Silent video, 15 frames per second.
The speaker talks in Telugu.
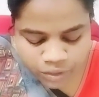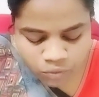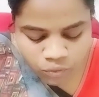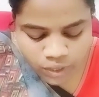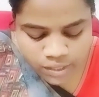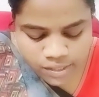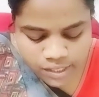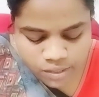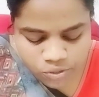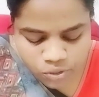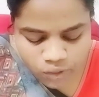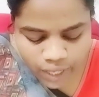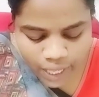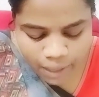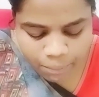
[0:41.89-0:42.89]
వన్స్ ఇట్ సో
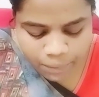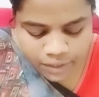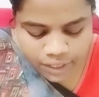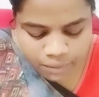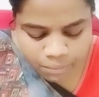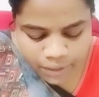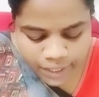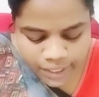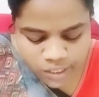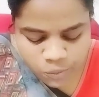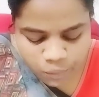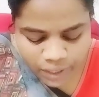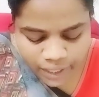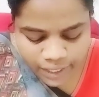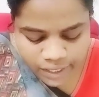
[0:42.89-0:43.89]
హ్యాపీన్ దట్ మేరీస్
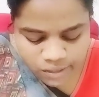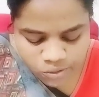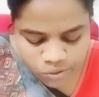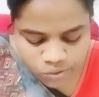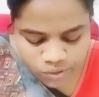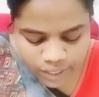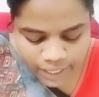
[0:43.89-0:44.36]
పేరెంట్స్